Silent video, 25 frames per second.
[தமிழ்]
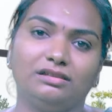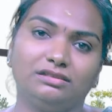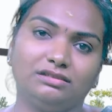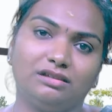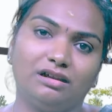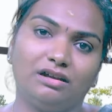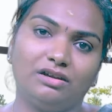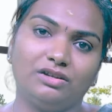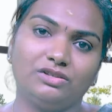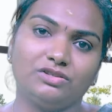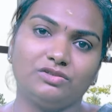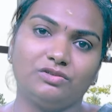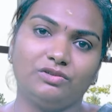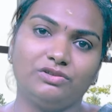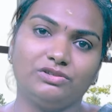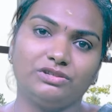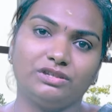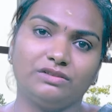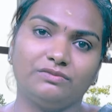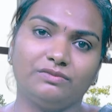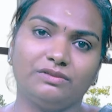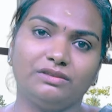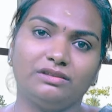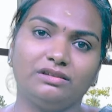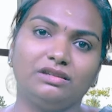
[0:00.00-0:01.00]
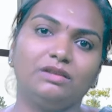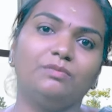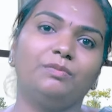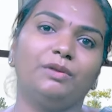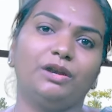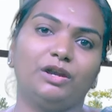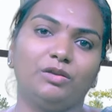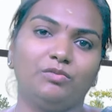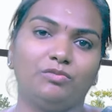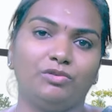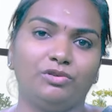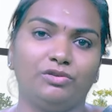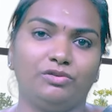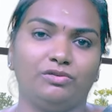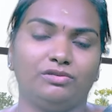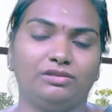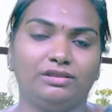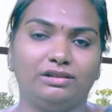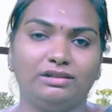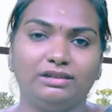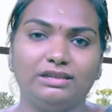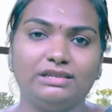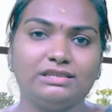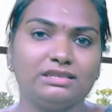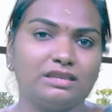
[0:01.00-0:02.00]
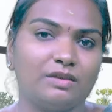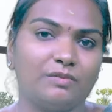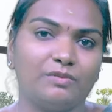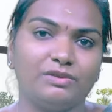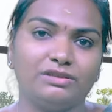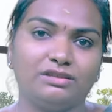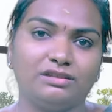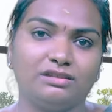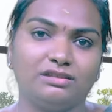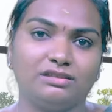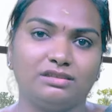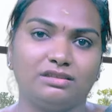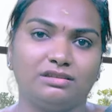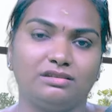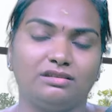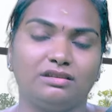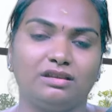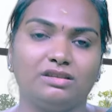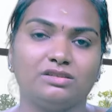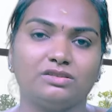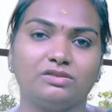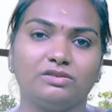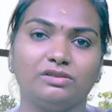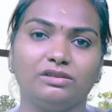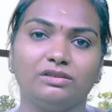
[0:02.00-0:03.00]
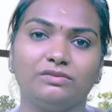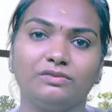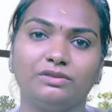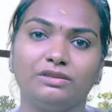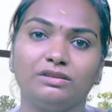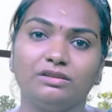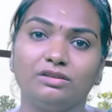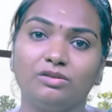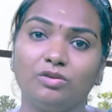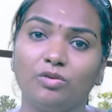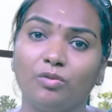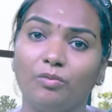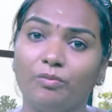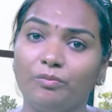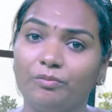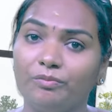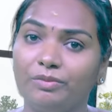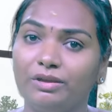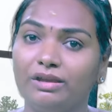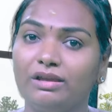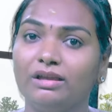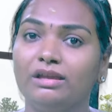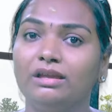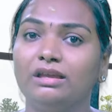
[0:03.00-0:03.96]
அதுக்கான சொல்யூஷன் வந்துட்டு பண்ண முடியும் தட் இஸ் எமர்ஜென்சி நான் சொல்கிறது வந்துட்டு ரொம்ப